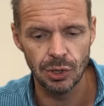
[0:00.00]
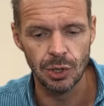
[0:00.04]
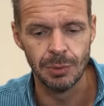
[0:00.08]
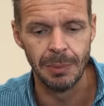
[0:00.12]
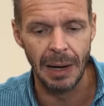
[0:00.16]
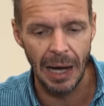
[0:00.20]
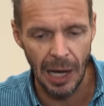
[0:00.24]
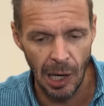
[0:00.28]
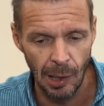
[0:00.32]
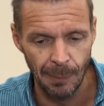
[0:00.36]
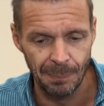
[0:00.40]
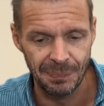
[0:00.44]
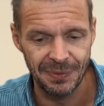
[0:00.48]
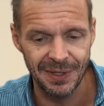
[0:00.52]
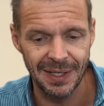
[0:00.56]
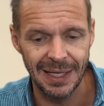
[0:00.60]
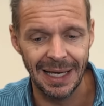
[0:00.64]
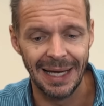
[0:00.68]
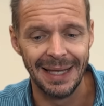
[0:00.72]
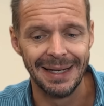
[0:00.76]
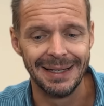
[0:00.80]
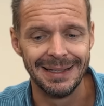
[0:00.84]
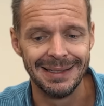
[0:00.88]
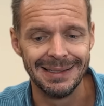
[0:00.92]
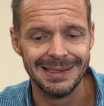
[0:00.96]
überhaupt
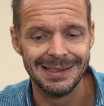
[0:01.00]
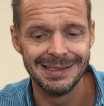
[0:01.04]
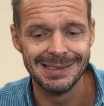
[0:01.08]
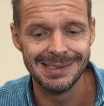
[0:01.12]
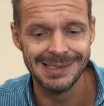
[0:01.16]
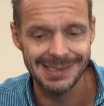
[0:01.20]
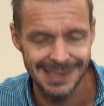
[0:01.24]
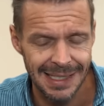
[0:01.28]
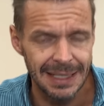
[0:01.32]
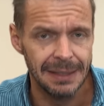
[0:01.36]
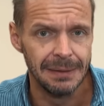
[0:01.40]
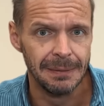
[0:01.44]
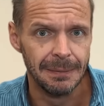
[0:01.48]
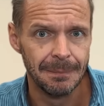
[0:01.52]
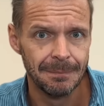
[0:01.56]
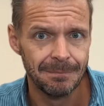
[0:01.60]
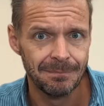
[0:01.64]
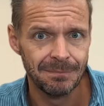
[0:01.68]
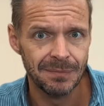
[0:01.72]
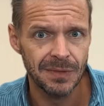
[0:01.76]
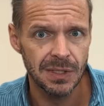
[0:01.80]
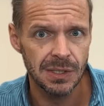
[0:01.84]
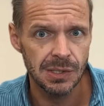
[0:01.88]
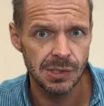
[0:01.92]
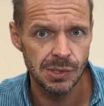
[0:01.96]
keinen Sinn.
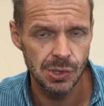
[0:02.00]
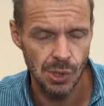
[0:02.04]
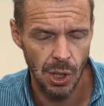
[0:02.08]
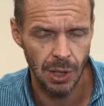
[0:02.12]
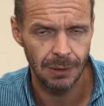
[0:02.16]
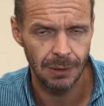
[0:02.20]
So.